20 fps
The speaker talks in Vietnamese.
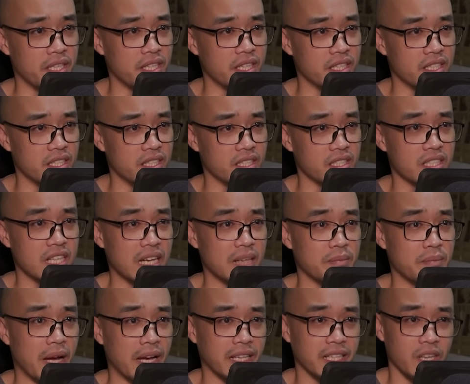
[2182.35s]
Cũng không lâu
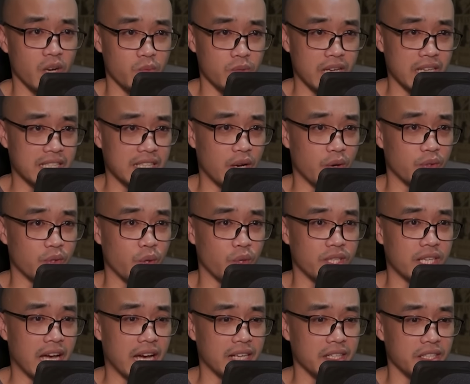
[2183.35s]
lắm, hai người liền
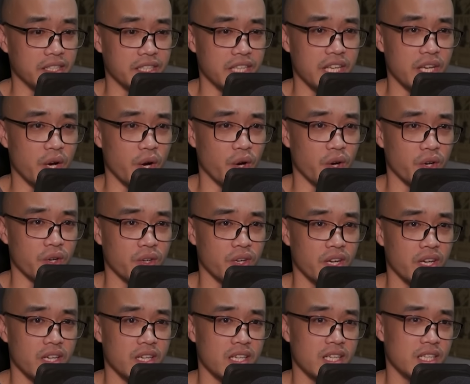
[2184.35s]
tới cửa thành Bì Thành.
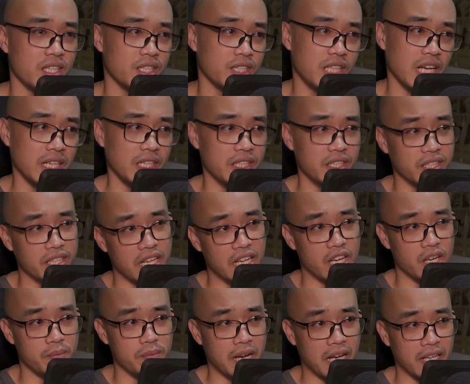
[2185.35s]

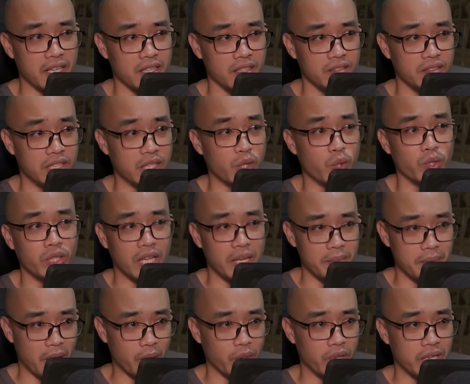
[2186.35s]
Cửa thành của Bì Thành
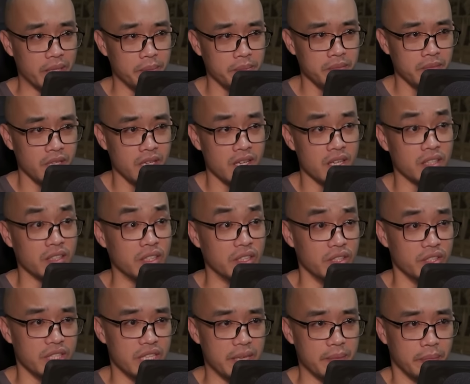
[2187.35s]
nhìn qua cũng rất là
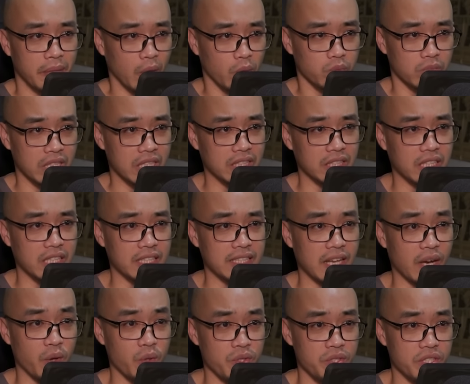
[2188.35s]
cũ nát, nhưng giờ
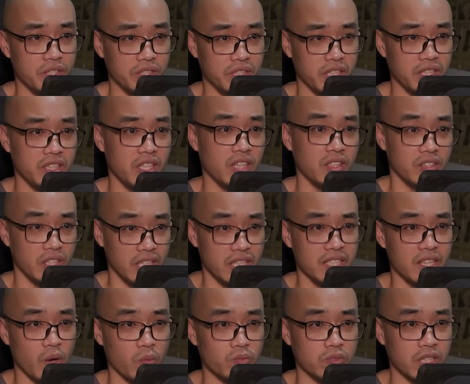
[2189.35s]
phút này ngoài cửa
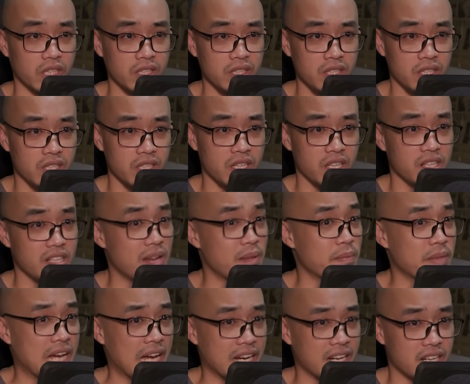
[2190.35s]
thành đang có một hàng
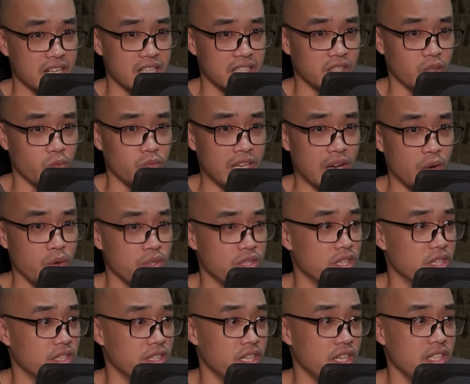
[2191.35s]
người dài đang xếp
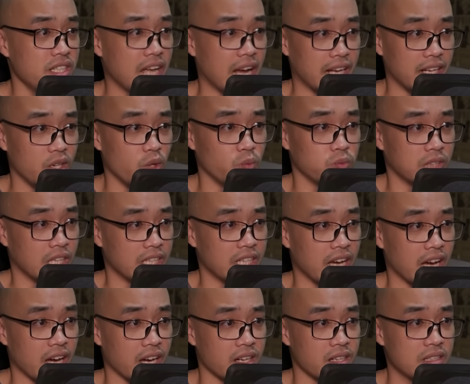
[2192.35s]
hàng, thoạt nhìn đều
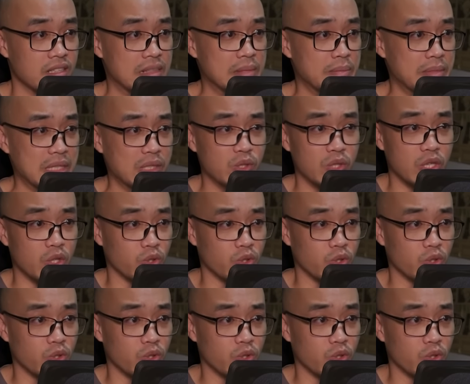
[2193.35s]
là người xứ khác.